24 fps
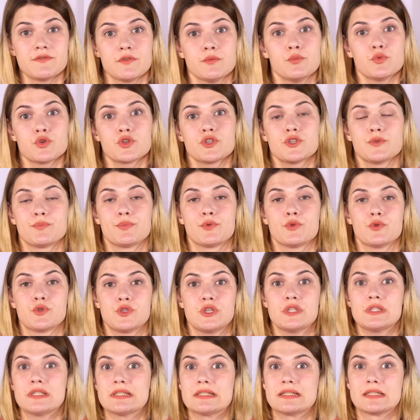вы можете
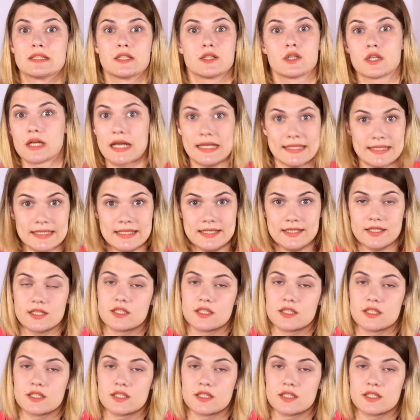получить разные